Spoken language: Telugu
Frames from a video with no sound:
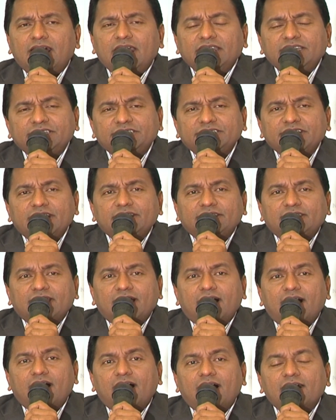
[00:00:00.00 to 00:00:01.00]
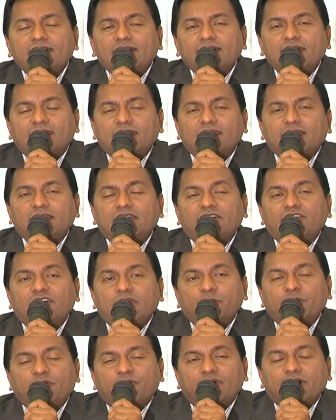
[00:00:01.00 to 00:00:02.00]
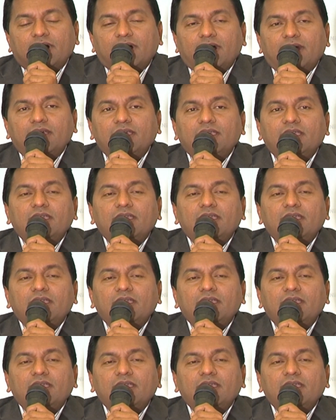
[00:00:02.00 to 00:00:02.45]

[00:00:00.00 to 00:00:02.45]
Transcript: అత్యంత అంగరంగ వైభవంగా